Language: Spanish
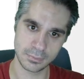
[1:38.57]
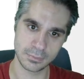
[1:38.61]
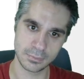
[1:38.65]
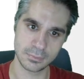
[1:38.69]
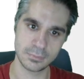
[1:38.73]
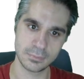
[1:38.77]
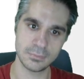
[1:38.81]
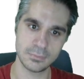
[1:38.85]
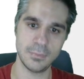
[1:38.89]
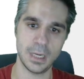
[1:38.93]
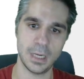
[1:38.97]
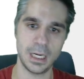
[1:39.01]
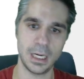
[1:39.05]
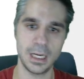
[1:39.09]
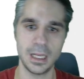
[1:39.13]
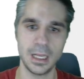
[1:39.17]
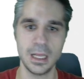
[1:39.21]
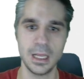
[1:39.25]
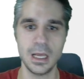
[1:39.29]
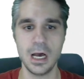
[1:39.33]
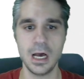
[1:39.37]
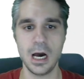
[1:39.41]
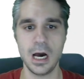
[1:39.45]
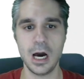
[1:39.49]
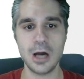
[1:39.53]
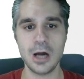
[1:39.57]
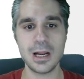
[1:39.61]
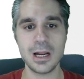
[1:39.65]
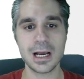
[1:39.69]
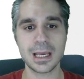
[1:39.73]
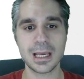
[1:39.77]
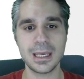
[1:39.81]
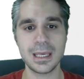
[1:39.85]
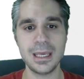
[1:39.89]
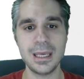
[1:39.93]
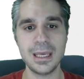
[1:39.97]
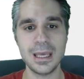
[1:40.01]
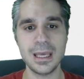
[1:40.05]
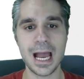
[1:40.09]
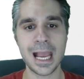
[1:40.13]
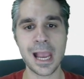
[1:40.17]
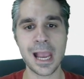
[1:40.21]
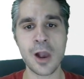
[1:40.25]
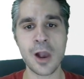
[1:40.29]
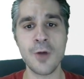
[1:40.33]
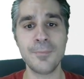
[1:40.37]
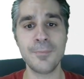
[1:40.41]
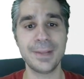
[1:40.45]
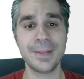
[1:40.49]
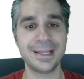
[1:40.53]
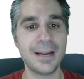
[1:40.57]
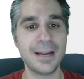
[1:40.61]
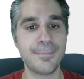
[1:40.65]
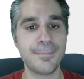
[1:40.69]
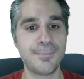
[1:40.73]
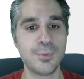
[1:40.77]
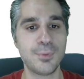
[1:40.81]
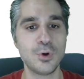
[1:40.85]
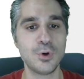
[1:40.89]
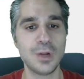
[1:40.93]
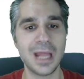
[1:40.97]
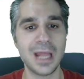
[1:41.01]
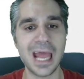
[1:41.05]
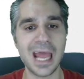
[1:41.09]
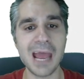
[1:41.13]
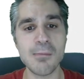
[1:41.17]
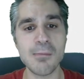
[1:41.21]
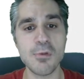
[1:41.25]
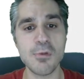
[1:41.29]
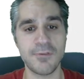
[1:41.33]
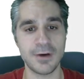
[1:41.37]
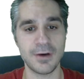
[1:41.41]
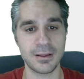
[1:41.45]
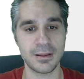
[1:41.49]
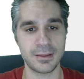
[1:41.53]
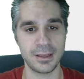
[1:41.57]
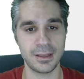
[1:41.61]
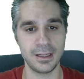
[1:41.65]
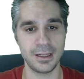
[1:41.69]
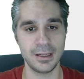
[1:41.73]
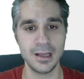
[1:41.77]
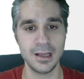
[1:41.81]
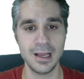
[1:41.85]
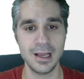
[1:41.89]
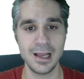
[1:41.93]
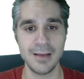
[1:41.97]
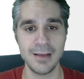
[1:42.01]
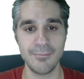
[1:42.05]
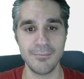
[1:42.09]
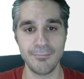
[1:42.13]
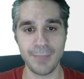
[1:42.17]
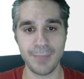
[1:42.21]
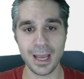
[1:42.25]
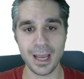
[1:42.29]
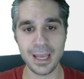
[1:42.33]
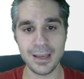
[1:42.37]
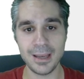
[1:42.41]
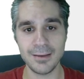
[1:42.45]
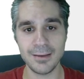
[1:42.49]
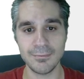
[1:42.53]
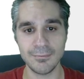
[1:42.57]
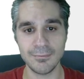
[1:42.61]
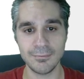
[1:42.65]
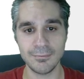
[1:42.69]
Vale Ahora aquí hay que completar el puzzle, es muy fácil ¿Veis?